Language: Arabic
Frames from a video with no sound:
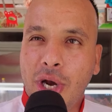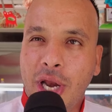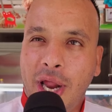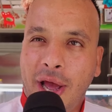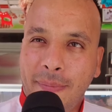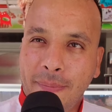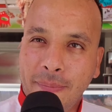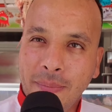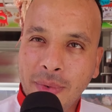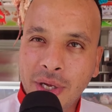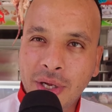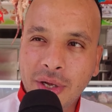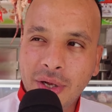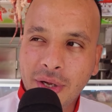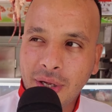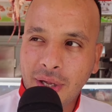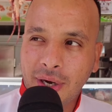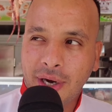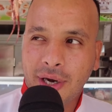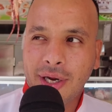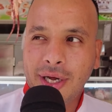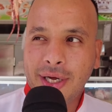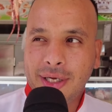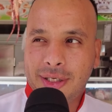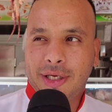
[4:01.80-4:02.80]
اللحم
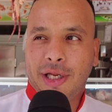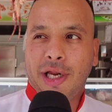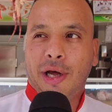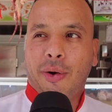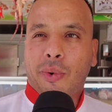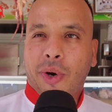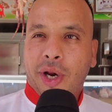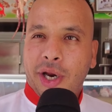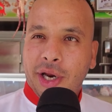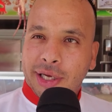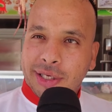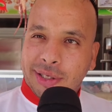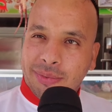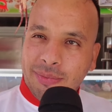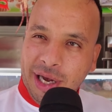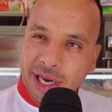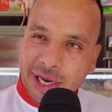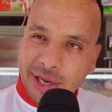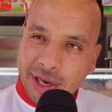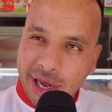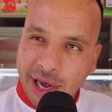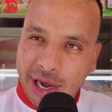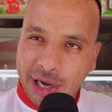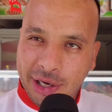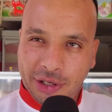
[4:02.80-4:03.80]
راه الله يحسن العور الناس ما
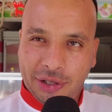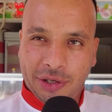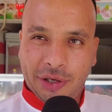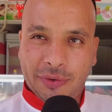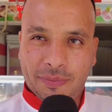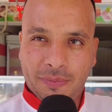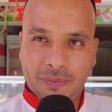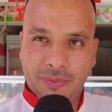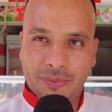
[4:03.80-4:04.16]
عندهاش